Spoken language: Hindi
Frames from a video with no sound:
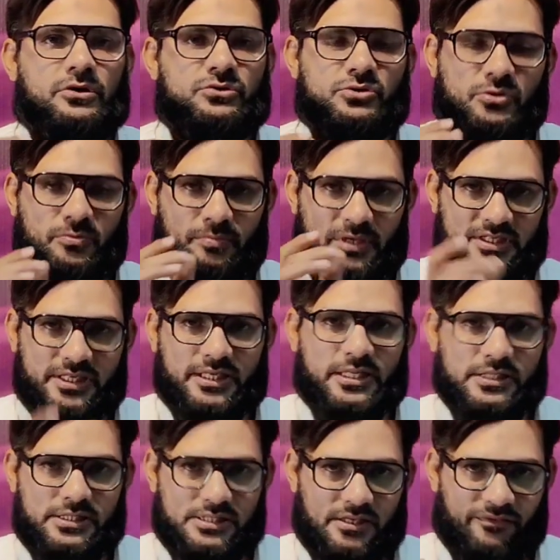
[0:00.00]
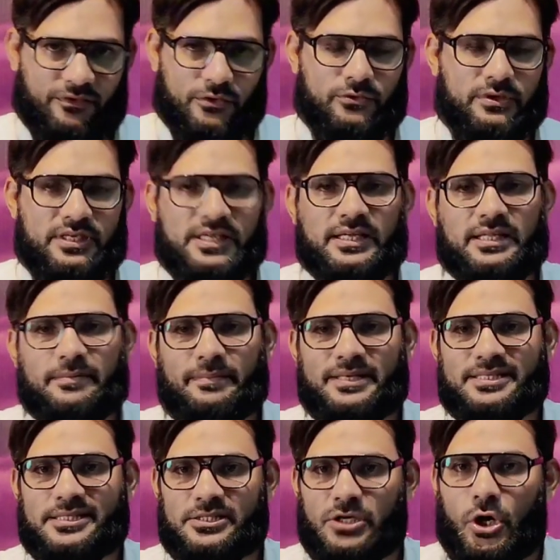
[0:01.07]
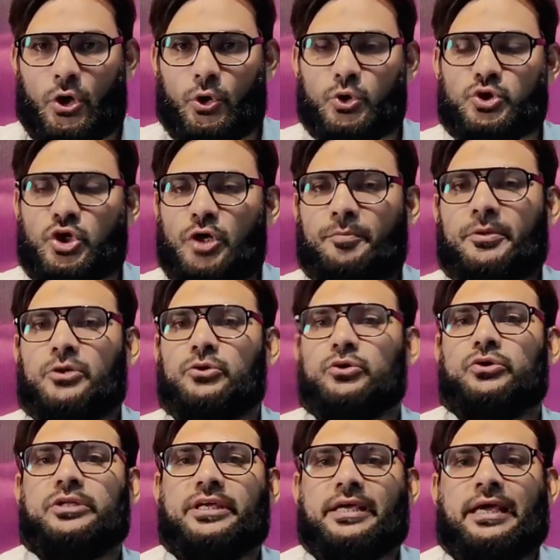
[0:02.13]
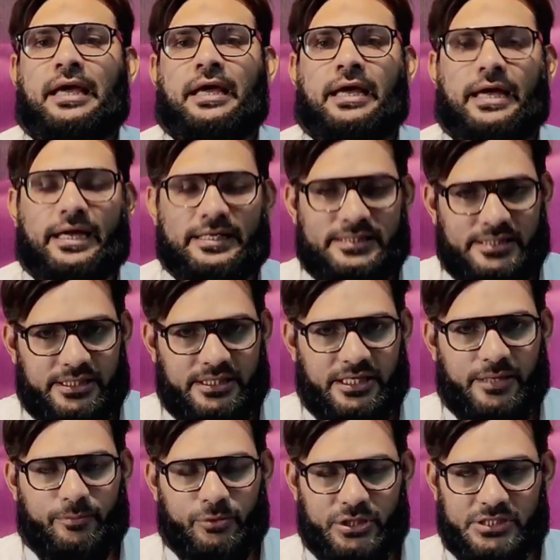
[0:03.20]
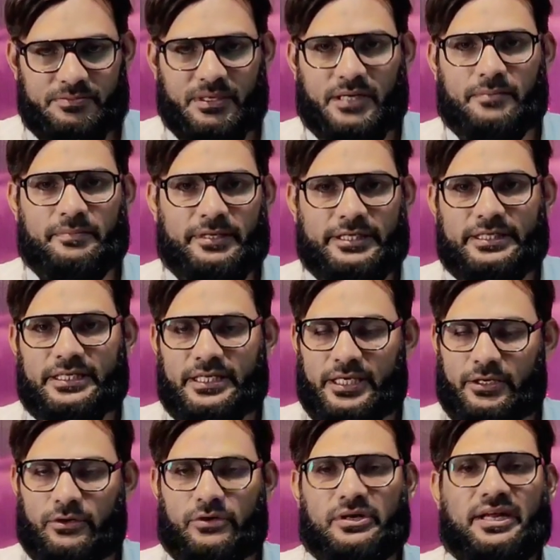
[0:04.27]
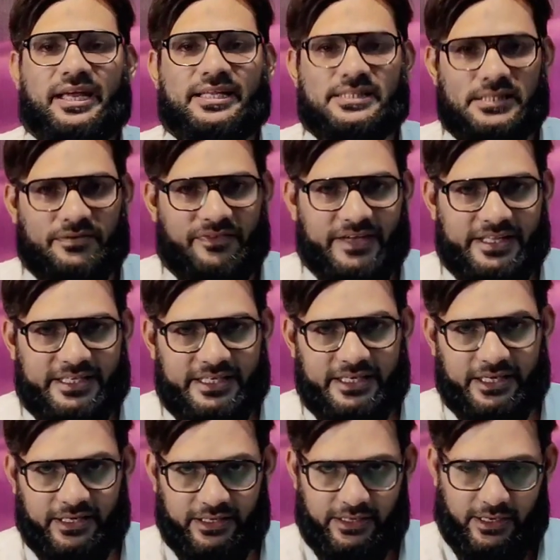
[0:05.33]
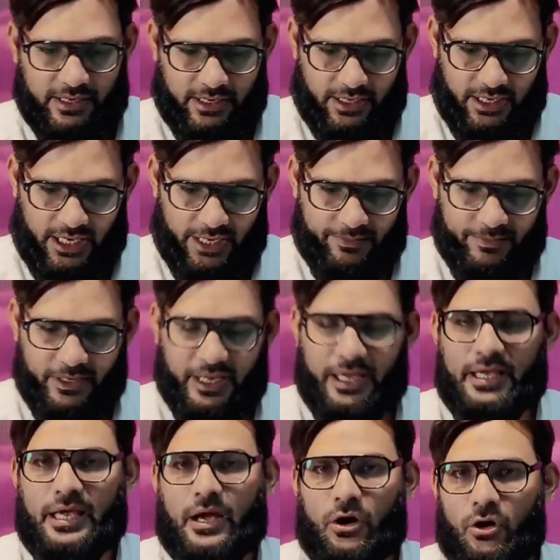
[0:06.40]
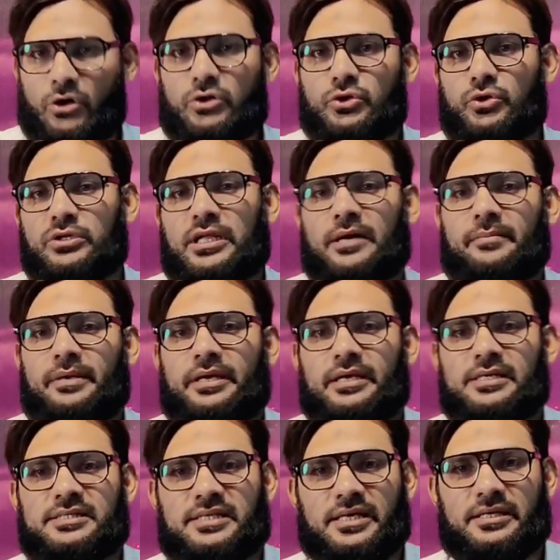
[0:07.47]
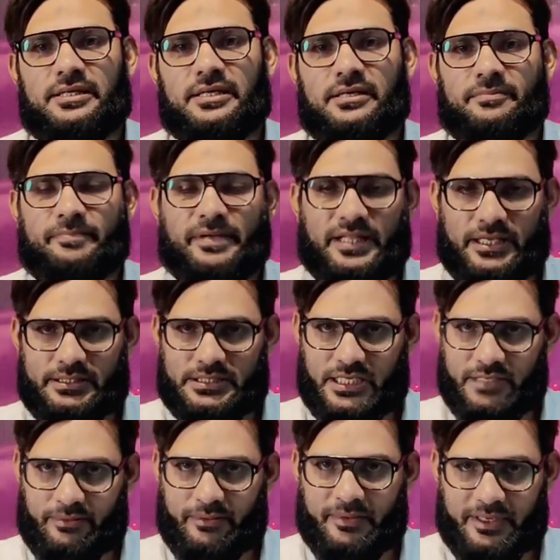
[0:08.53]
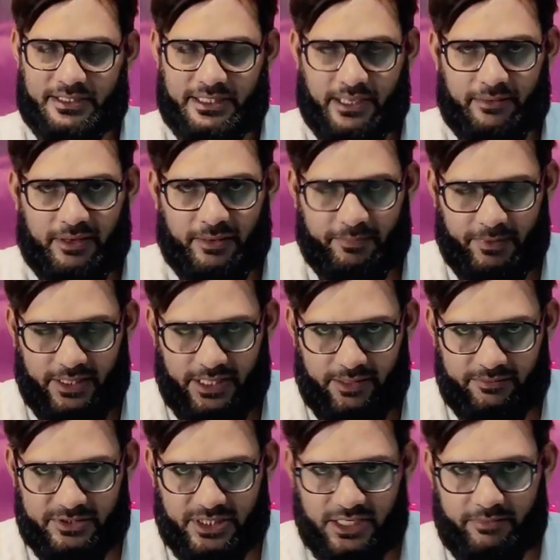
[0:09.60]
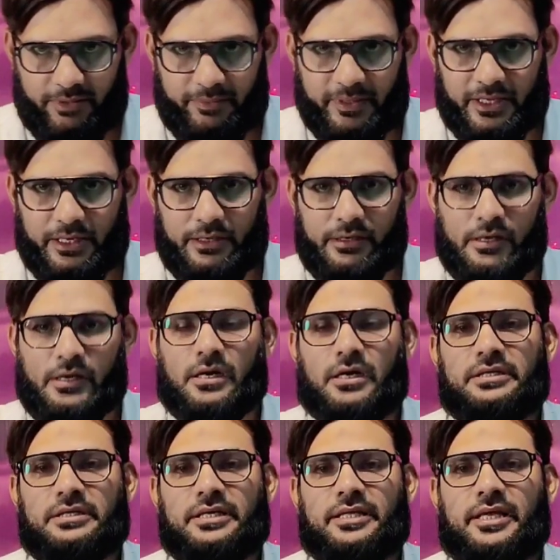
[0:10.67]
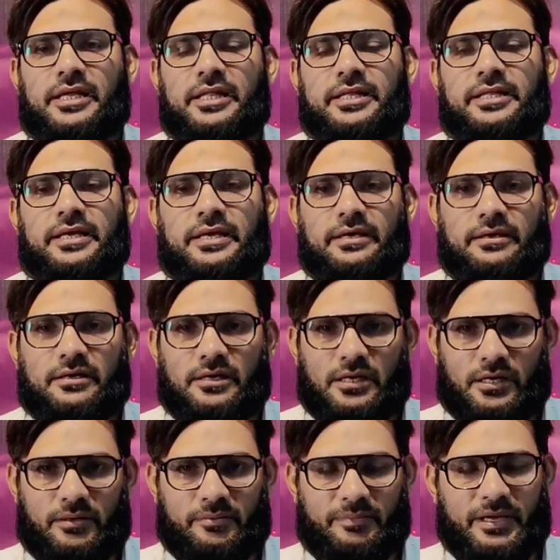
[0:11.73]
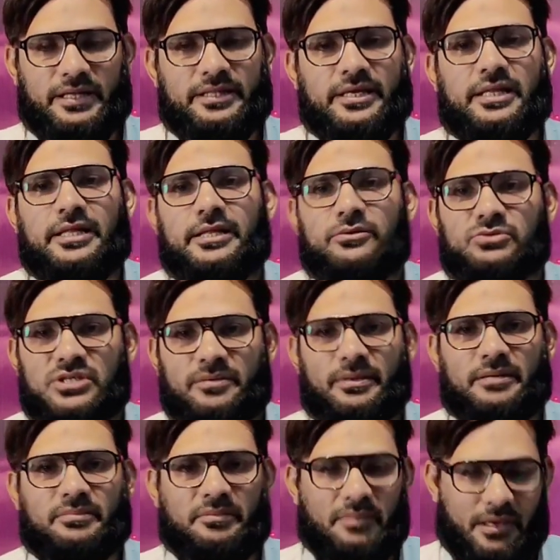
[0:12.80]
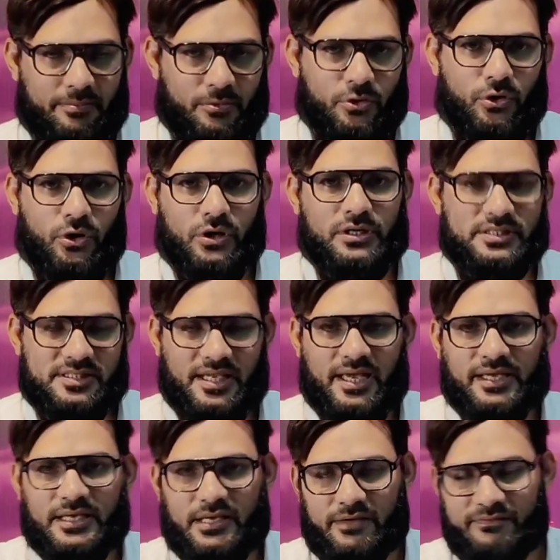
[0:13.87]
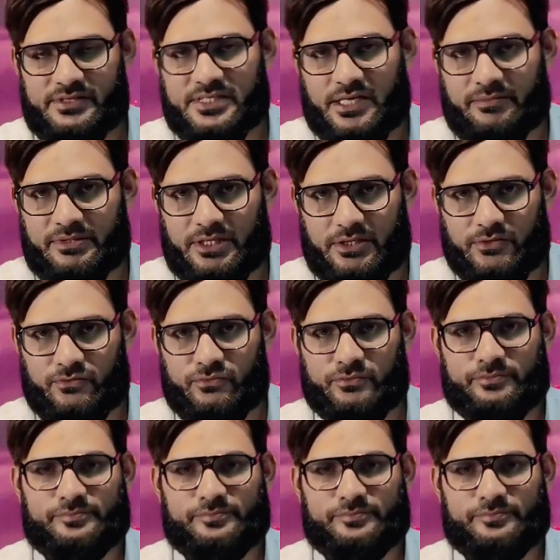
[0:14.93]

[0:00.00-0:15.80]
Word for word: और जो भेजा था जिसने फॉरवर्ड किया था मैसेज उसके ऊपर उन्होंने एन किए पुलिस में कंप्लेन किए और एन फाइल किए अब और दो नाम है इसके अंदर पहले शकील पापा का नाम अब पहले हम शकील पापा का ये देख लेते हैं बयान देख लेते हैं उसके बाद में मैं आपको और इसके आगे की विस्तार बताता हूँ